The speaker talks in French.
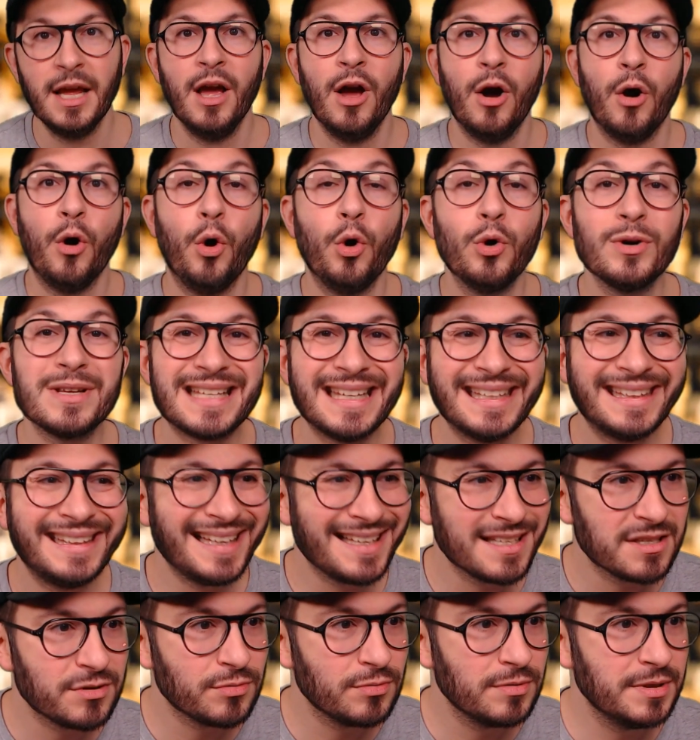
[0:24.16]
aux
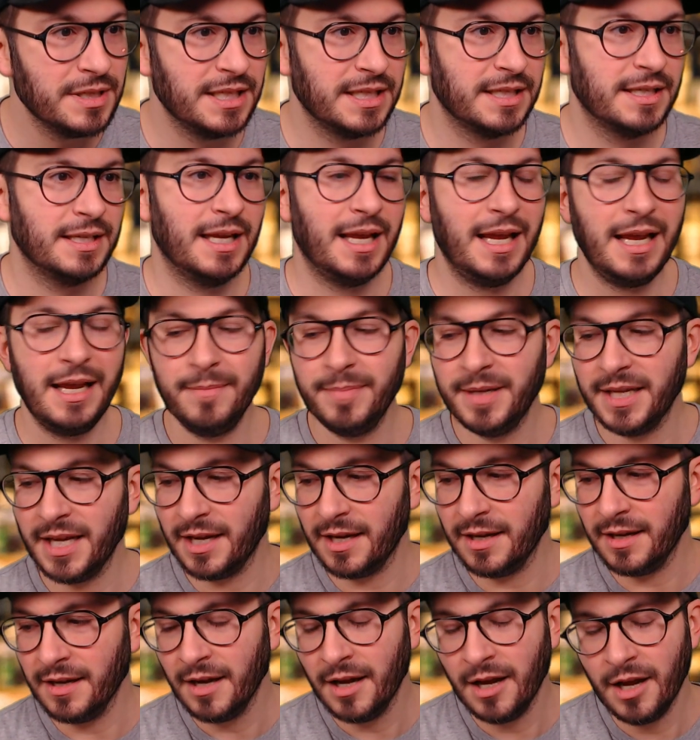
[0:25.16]
États-Unis, eh
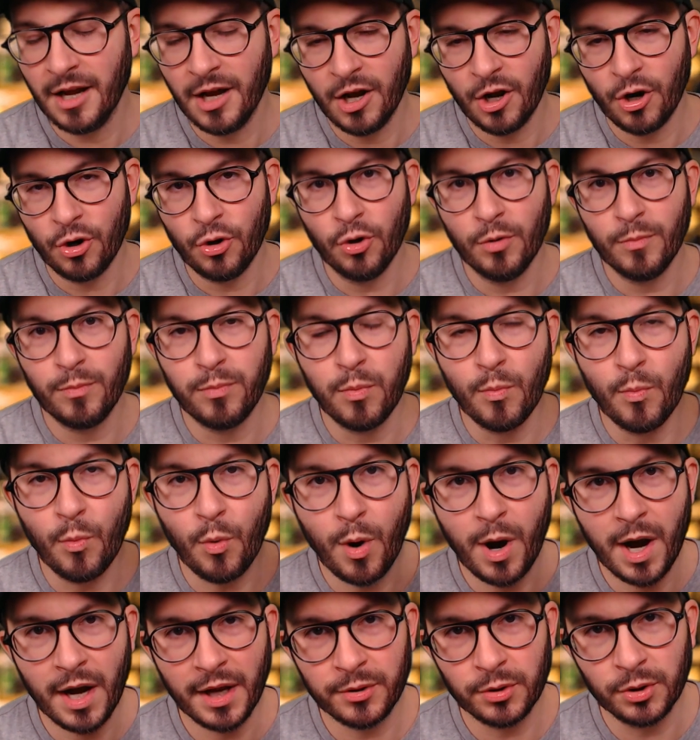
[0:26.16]
bien, le
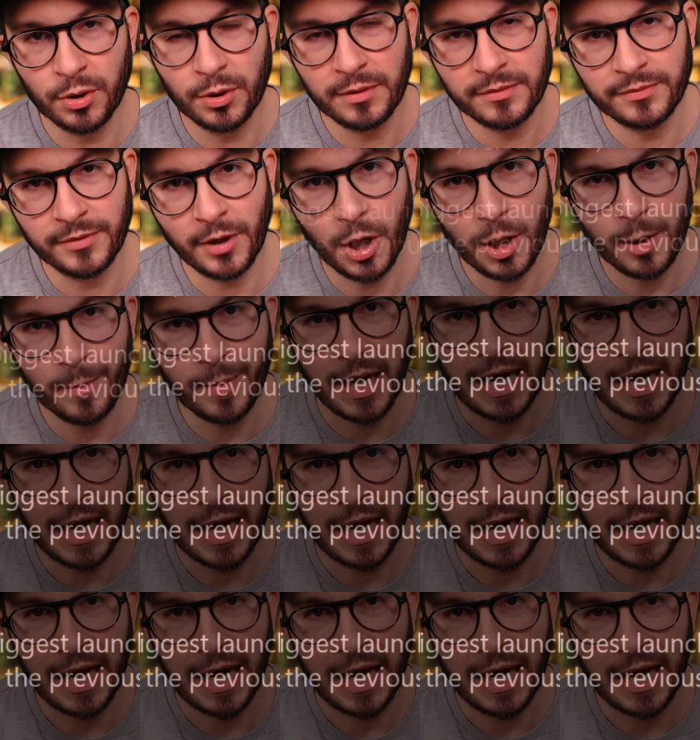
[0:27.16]
mois de novembre